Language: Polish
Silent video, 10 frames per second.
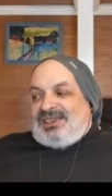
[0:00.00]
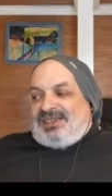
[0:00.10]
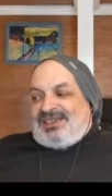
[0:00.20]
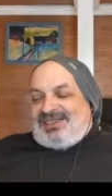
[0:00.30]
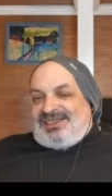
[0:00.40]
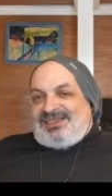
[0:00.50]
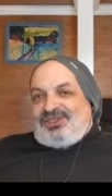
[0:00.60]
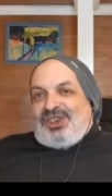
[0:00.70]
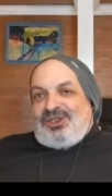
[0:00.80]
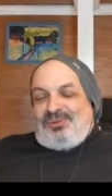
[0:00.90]
e,
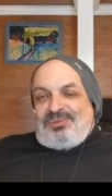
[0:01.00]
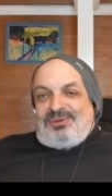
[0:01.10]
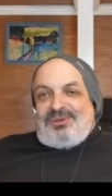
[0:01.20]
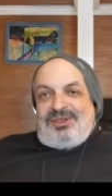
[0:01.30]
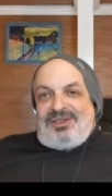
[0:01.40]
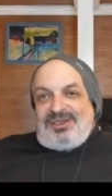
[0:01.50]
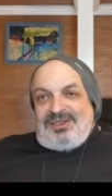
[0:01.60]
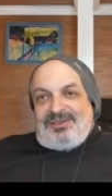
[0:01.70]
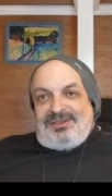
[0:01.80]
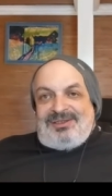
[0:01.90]
e,
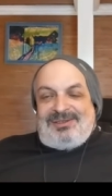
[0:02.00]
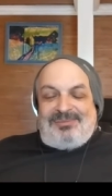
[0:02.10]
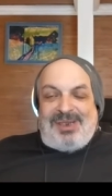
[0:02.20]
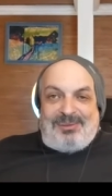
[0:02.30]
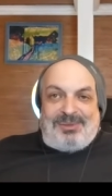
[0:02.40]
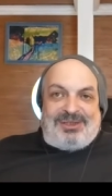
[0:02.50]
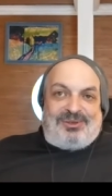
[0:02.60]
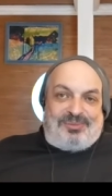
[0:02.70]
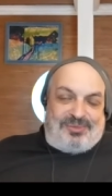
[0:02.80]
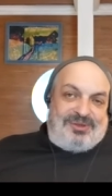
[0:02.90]
mamy,
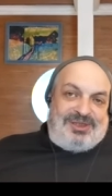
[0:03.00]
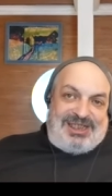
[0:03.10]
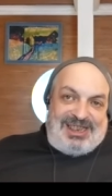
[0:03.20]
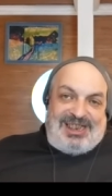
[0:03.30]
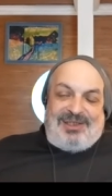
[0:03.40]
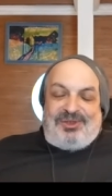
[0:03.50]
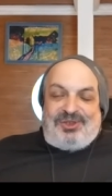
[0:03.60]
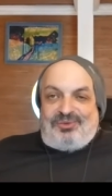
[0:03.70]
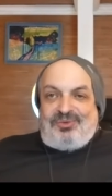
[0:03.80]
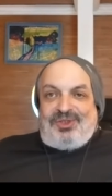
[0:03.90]
no nie tylko,
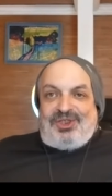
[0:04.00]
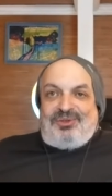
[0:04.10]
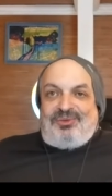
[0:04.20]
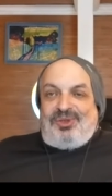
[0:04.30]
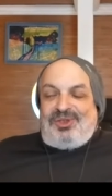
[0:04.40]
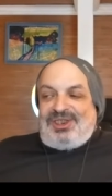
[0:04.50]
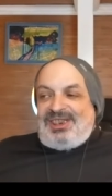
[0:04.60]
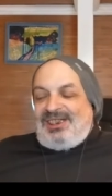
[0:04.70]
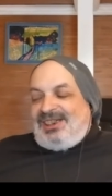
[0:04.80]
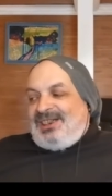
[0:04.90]
wiecie, wiecie
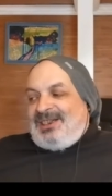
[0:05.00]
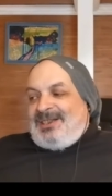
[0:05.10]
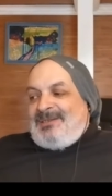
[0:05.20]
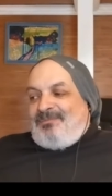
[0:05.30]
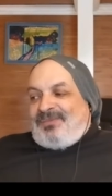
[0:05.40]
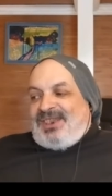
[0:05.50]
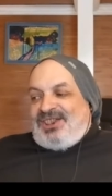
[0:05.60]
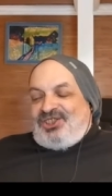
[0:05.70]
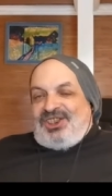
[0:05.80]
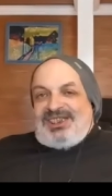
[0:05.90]
wojna
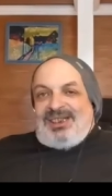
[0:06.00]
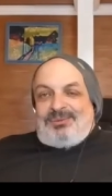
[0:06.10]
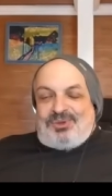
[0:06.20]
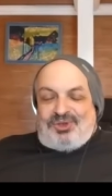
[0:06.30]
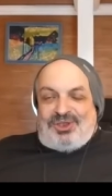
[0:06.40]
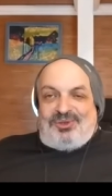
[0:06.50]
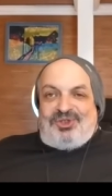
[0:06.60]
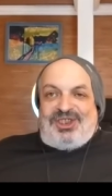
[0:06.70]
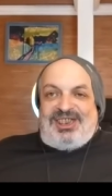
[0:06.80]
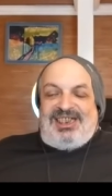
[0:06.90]
idzie, tam dużo
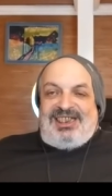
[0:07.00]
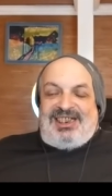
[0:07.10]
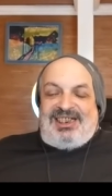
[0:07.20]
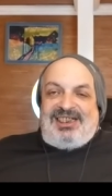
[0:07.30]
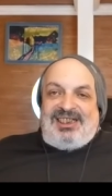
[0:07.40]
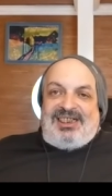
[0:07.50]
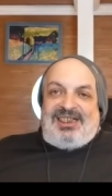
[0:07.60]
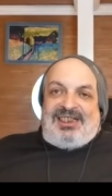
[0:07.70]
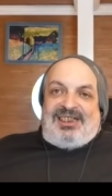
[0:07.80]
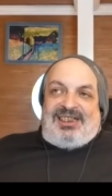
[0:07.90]
ludzi ginie,
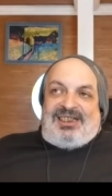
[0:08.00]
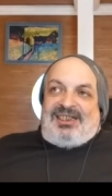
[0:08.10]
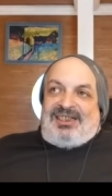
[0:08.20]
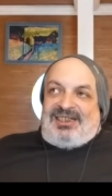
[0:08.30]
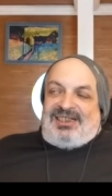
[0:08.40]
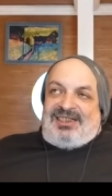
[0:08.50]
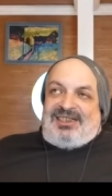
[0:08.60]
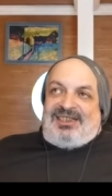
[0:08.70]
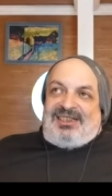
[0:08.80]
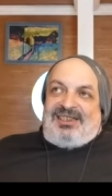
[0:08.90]

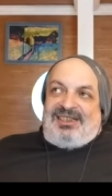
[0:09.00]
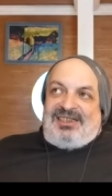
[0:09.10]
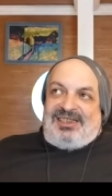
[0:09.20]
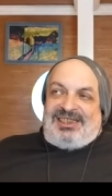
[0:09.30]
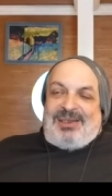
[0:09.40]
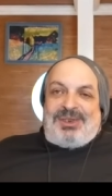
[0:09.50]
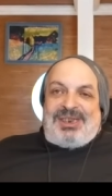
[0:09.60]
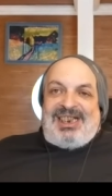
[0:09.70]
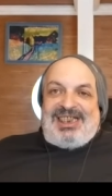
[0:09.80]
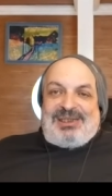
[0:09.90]
e, i tam
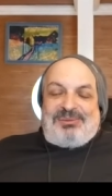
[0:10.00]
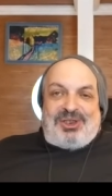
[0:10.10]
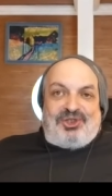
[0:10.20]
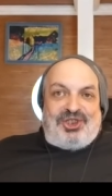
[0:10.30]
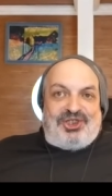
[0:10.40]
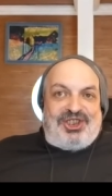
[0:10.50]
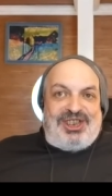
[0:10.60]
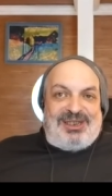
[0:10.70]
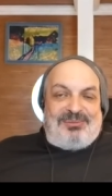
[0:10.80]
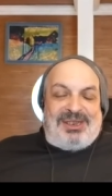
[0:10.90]
mechanizm troszeczkę
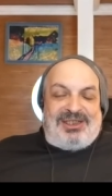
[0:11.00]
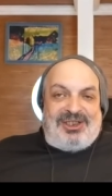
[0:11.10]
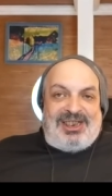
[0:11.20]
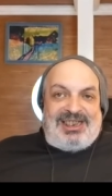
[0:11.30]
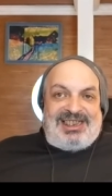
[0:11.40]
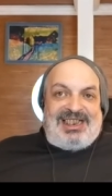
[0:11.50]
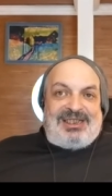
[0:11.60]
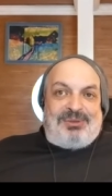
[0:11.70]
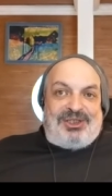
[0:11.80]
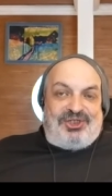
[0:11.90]
inny będzie, ale
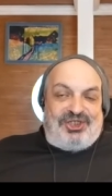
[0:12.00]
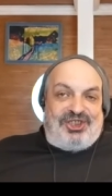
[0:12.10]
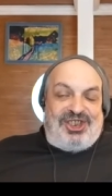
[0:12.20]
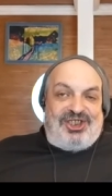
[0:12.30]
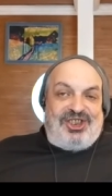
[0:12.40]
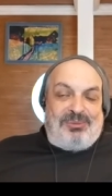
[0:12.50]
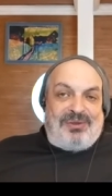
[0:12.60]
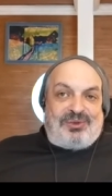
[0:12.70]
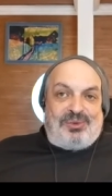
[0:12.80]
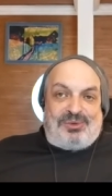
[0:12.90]
teraz było trzęsienie ziemi
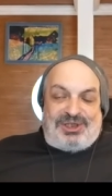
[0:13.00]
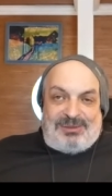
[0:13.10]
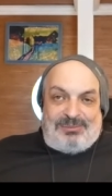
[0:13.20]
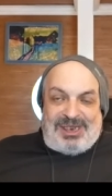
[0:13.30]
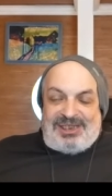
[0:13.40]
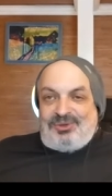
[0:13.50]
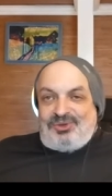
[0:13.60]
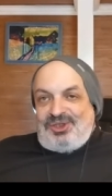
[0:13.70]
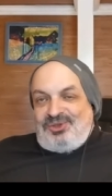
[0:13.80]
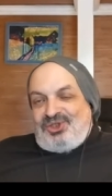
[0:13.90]
w Turcji, bardzo
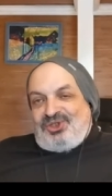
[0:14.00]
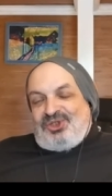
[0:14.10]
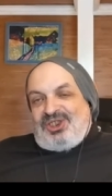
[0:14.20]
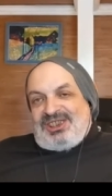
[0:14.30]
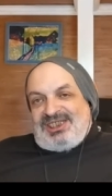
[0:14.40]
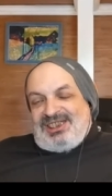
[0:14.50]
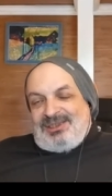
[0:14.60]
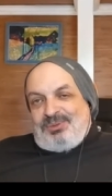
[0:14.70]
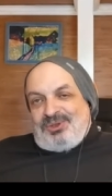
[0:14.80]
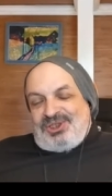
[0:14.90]
dużo ludzi się
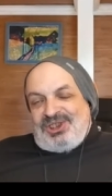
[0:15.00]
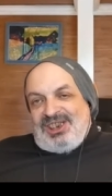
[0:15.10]
okazało pod